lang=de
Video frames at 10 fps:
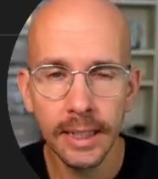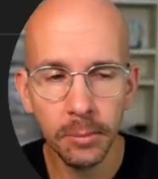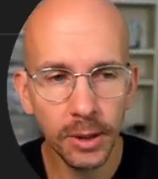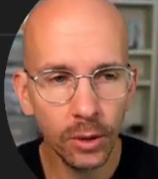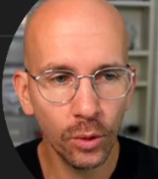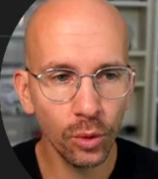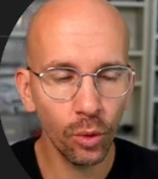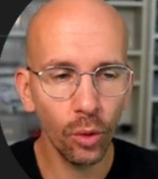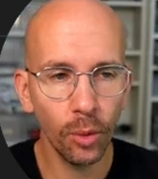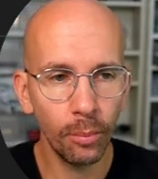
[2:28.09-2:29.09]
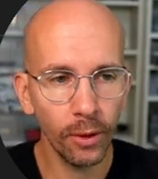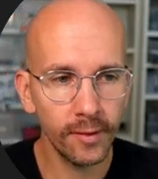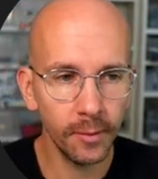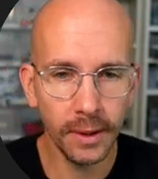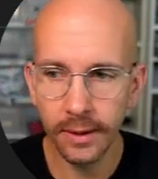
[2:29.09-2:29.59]

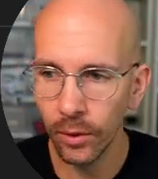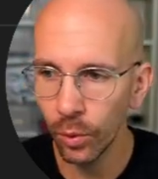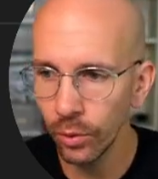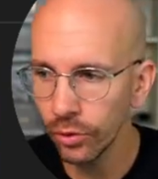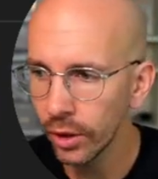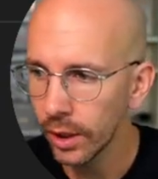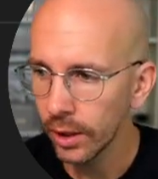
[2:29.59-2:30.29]
Mikrocontroller-Boards im Hintergrund